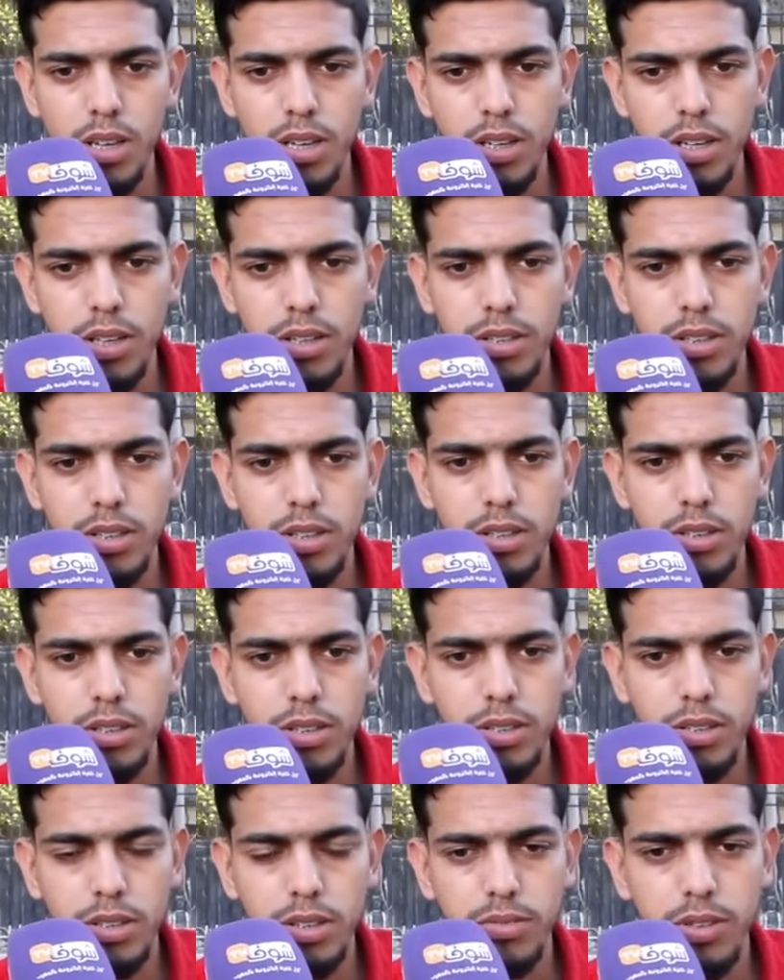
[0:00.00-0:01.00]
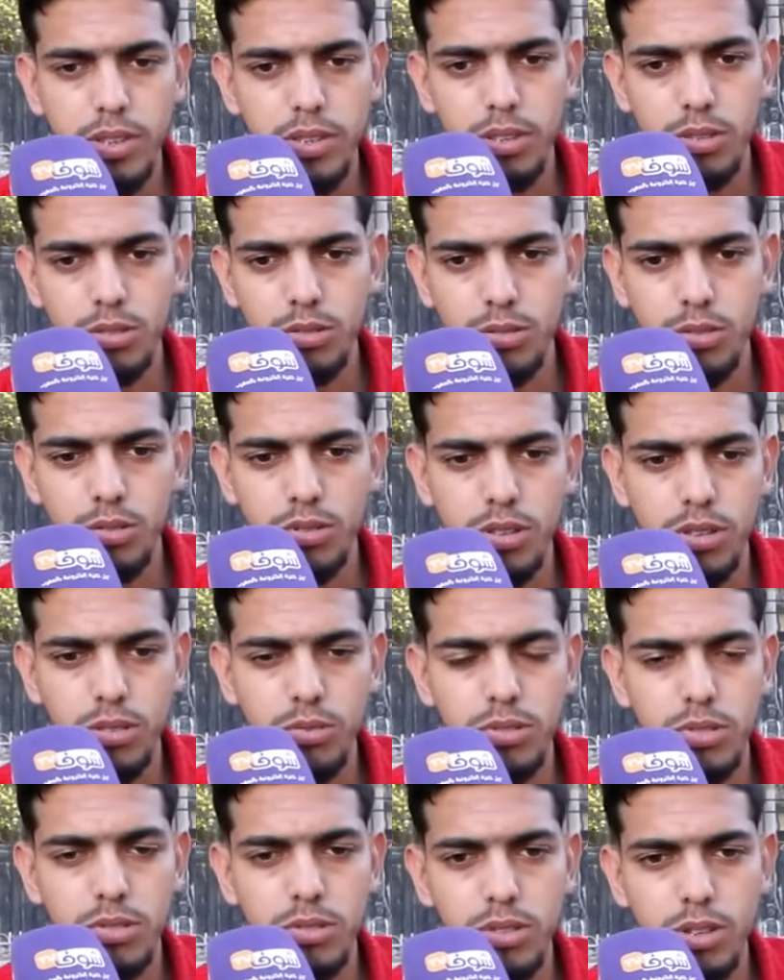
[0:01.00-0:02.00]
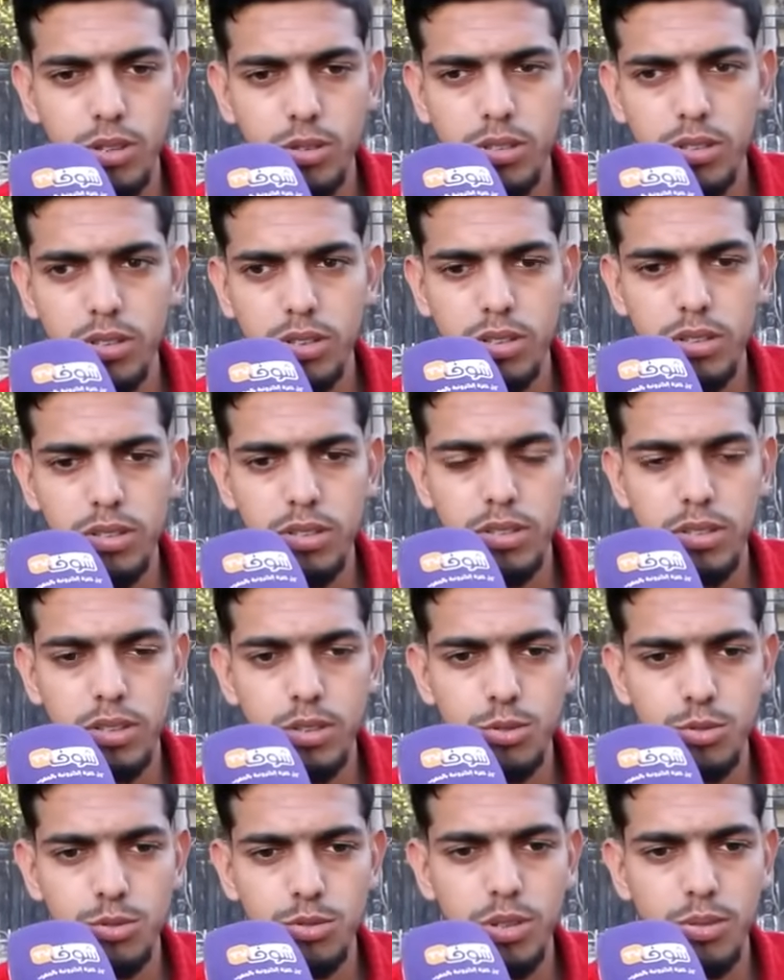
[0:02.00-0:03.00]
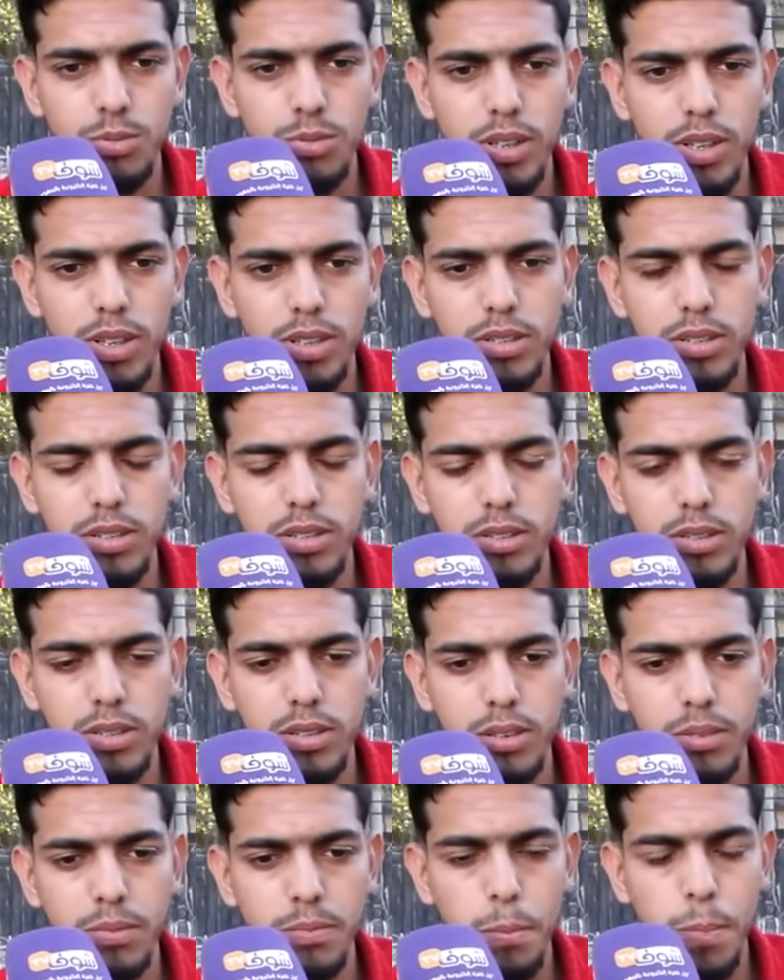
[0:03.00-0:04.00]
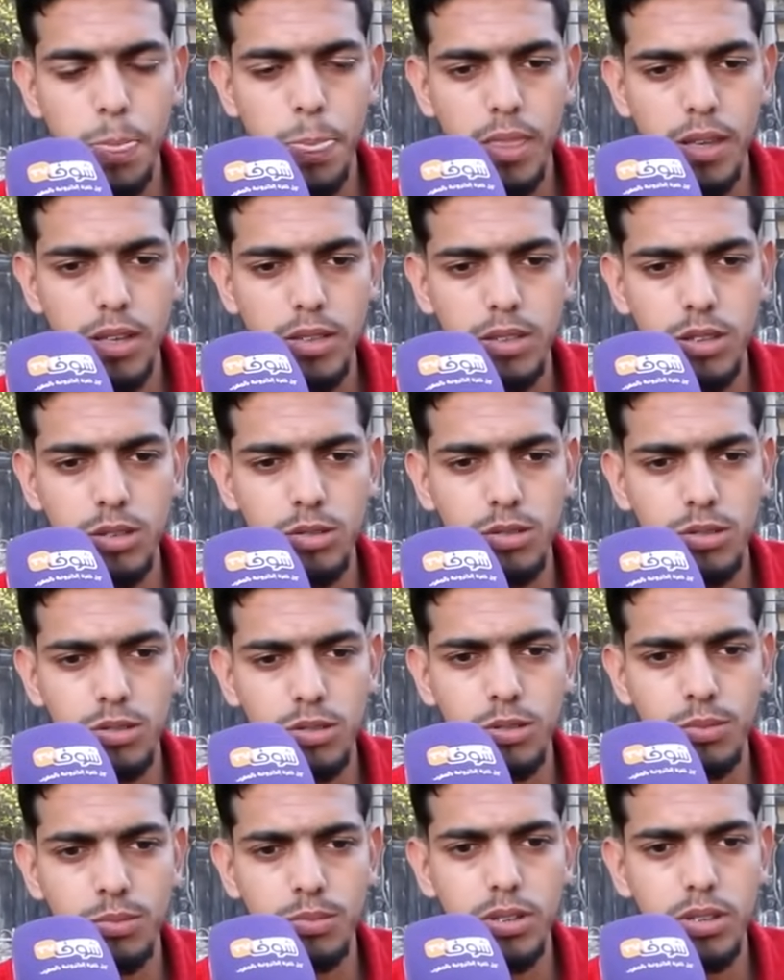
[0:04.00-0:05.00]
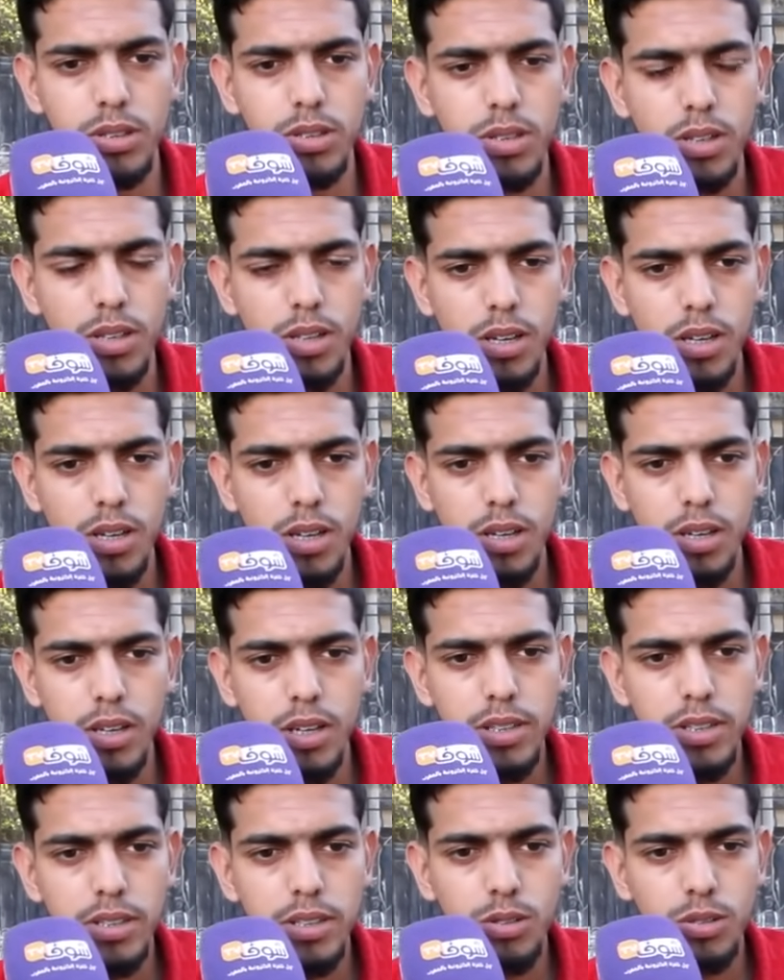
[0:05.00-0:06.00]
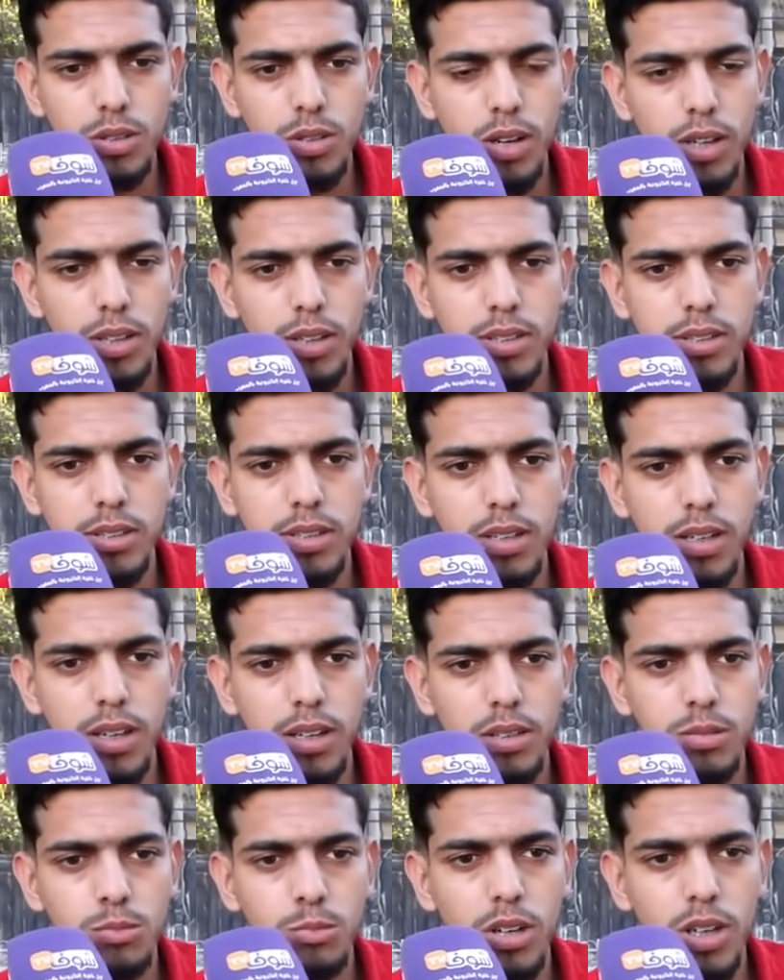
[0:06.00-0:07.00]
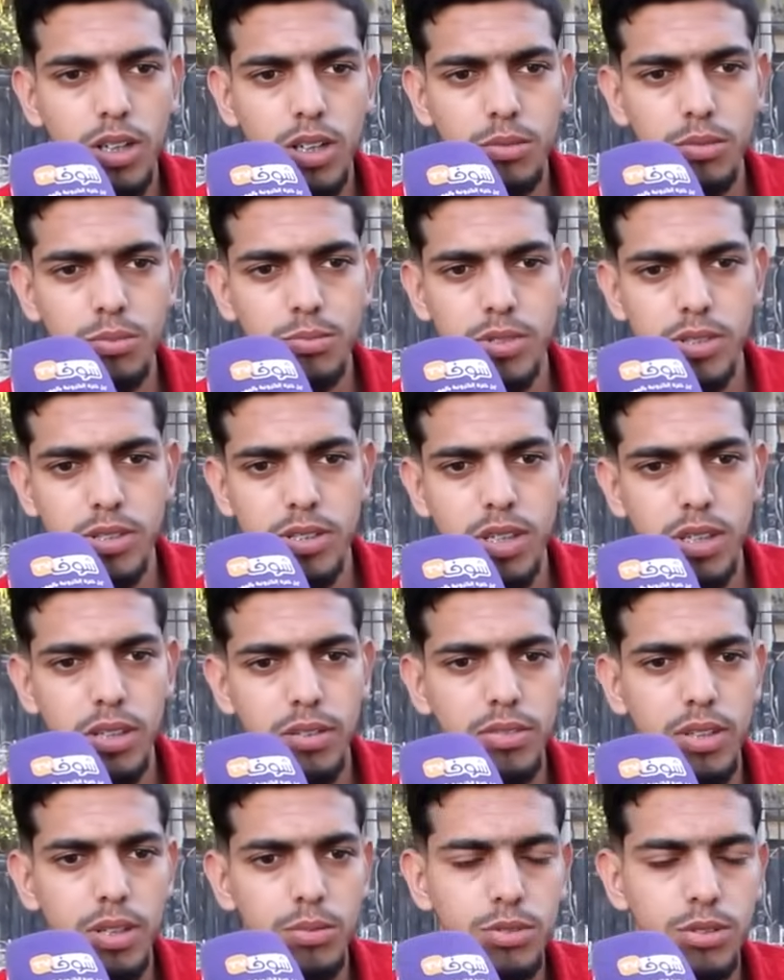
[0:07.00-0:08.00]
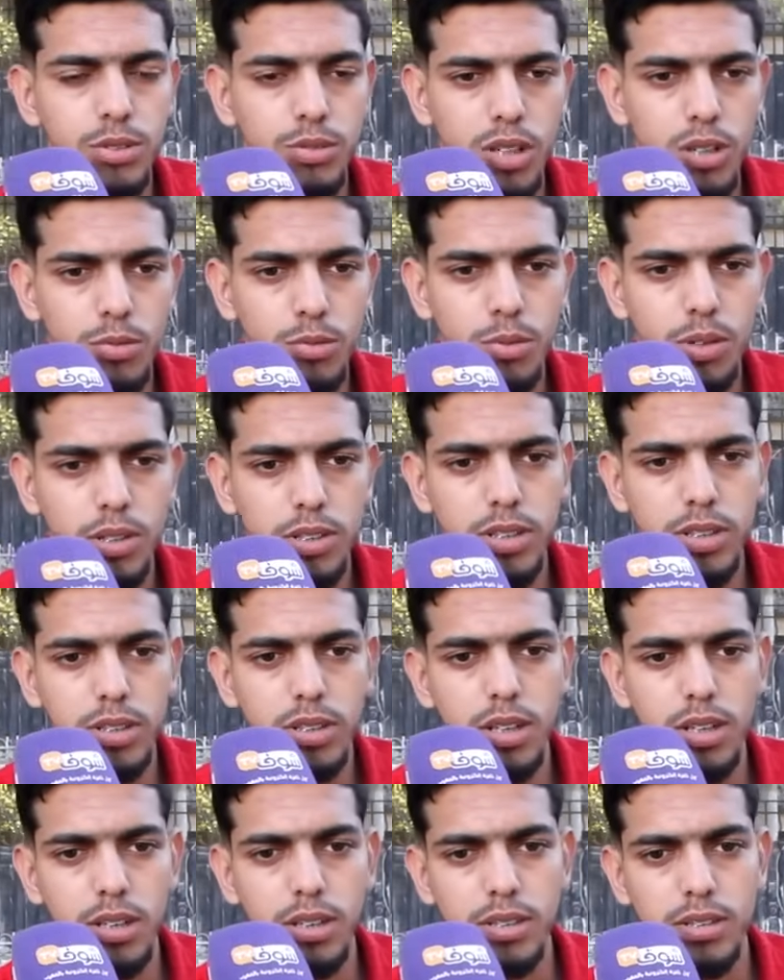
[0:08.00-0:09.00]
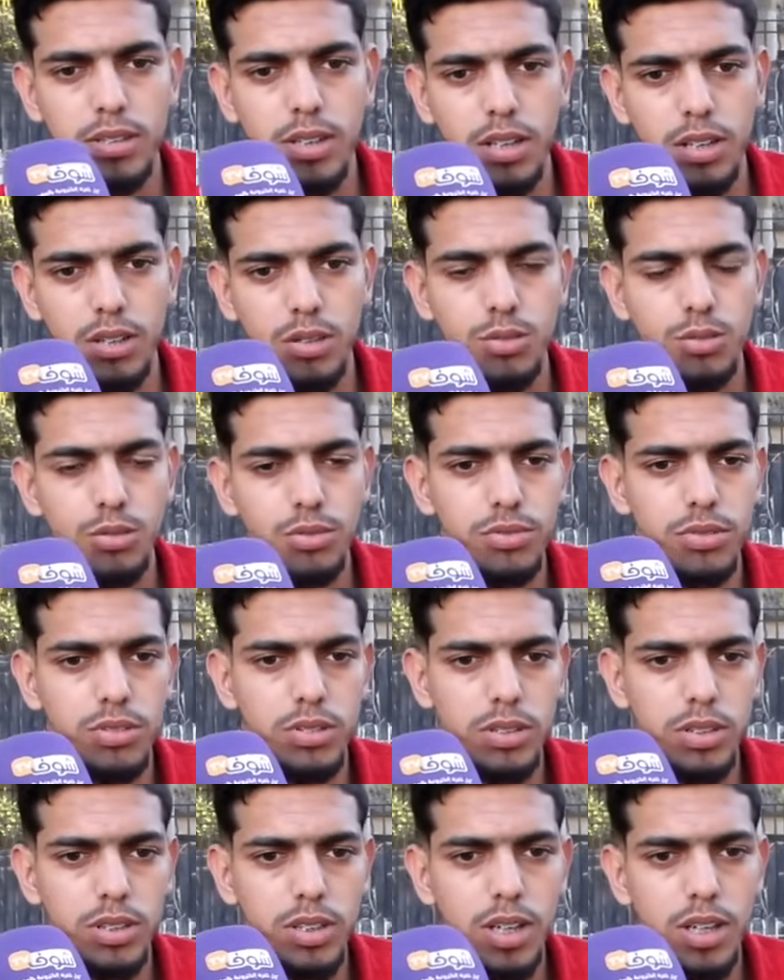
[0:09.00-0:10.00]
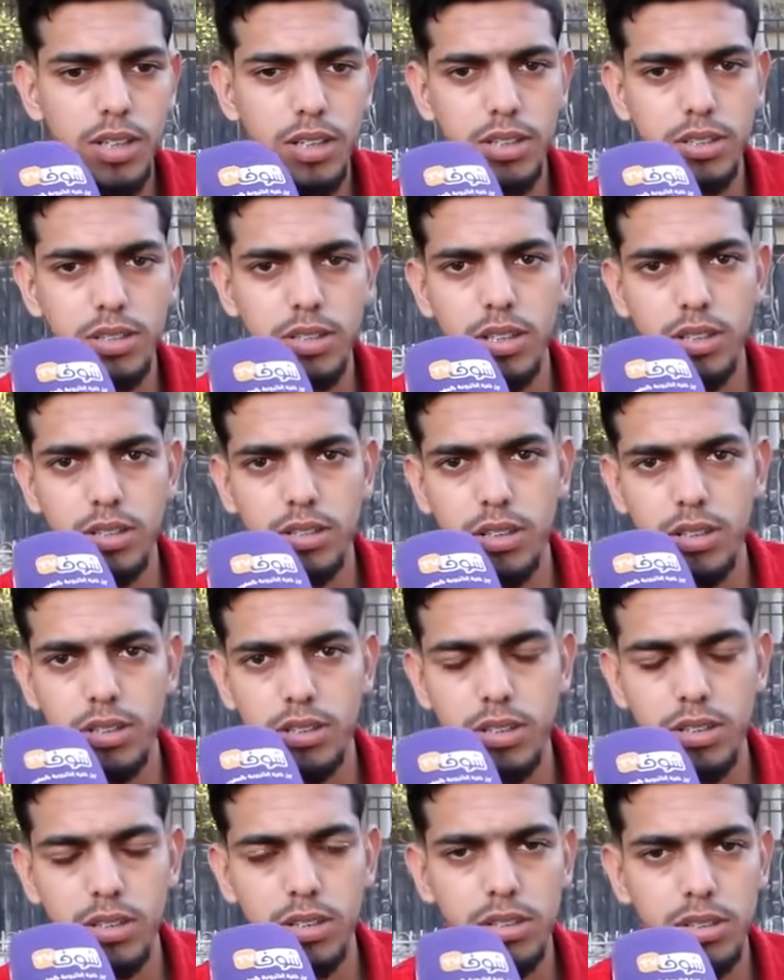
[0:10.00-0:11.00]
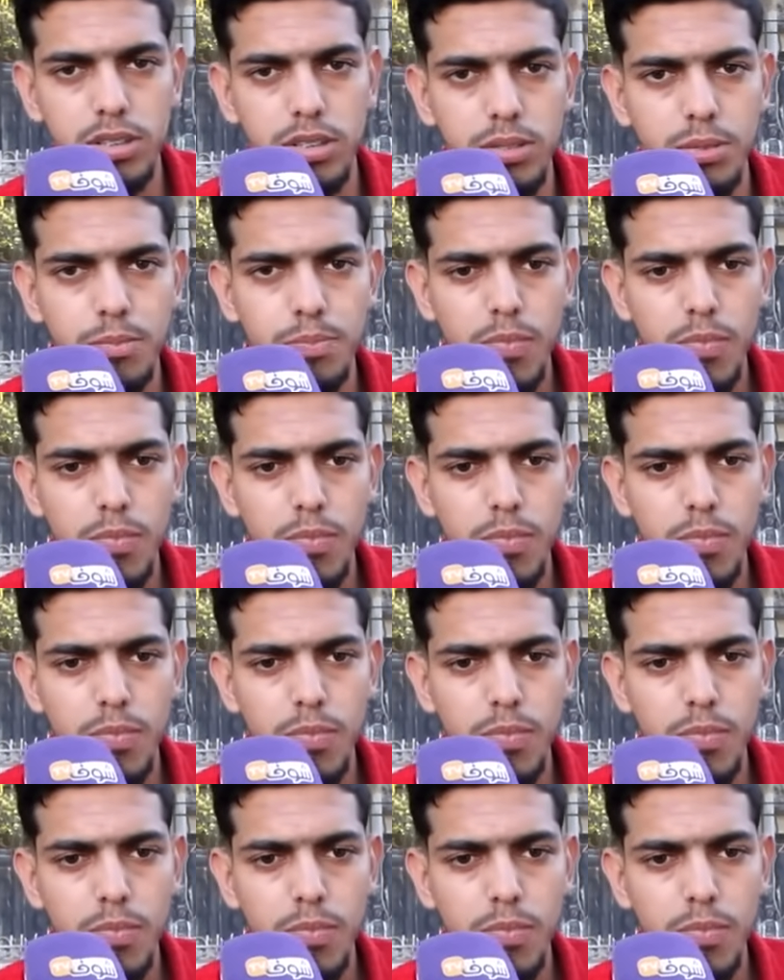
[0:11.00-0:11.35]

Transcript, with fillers: يعني ديك فتره الطفوله كنا كنجوزوها بواحد آه، شنو نقول لكم يعني يكون واحد اصدقائنا مقربين بزاف كنمشيو كلام بعضنا كنتحركوا في شي خرجات نش... آه